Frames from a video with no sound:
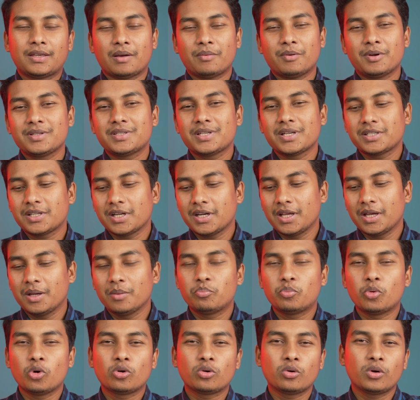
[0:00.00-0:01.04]
ক্যামেরা সেকশনে
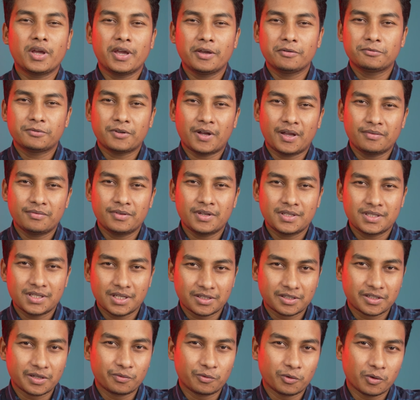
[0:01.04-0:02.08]
পোকো এফ ফাইভে
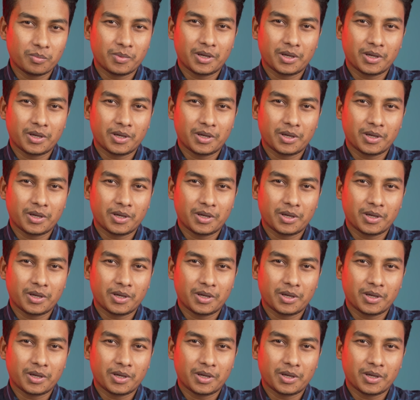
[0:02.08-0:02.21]
সিক্সটি ফোর